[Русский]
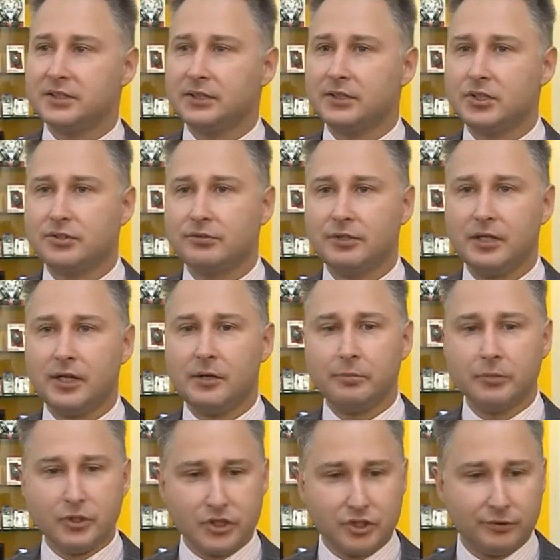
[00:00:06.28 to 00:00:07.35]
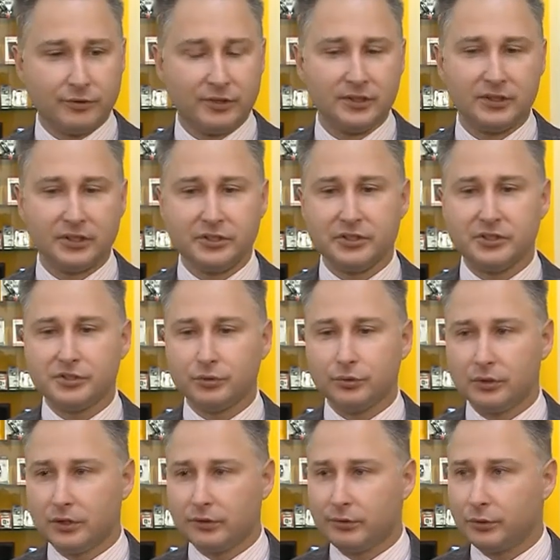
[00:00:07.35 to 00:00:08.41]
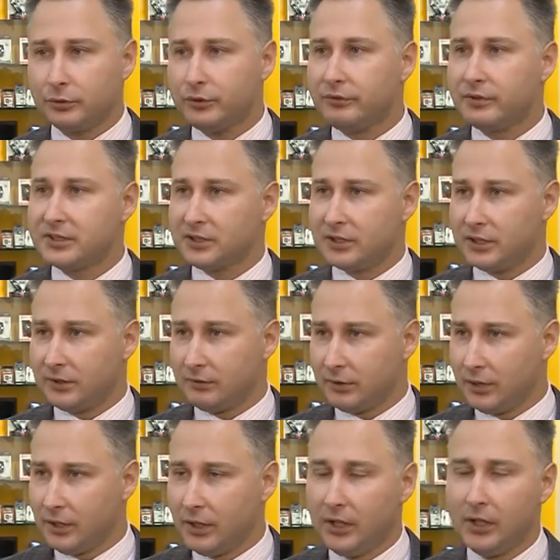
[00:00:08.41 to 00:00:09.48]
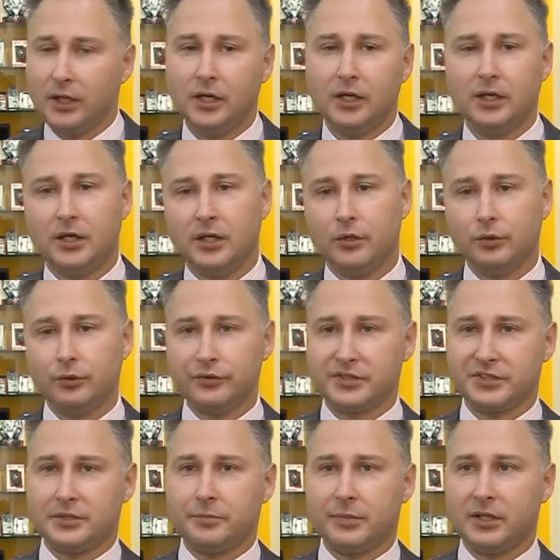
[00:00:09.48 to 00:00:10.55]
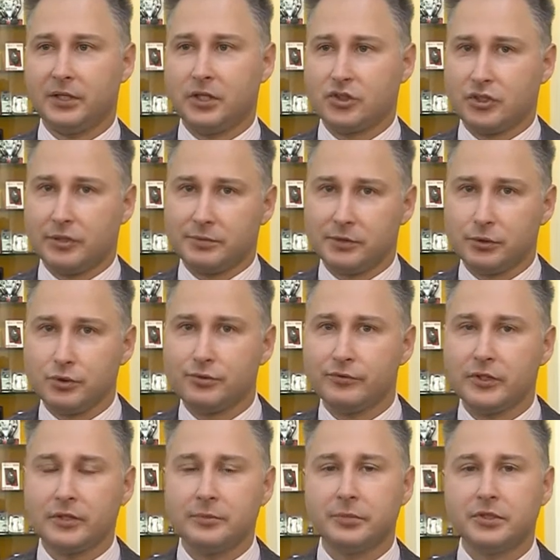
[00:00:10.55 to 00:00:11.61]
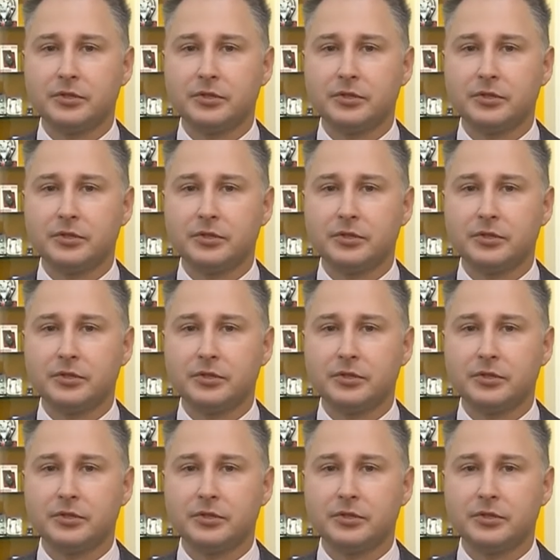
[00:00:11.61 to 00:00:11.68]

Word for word: от нашего обычного, традиционного, универсального Э, офиса продаж и обслуживания,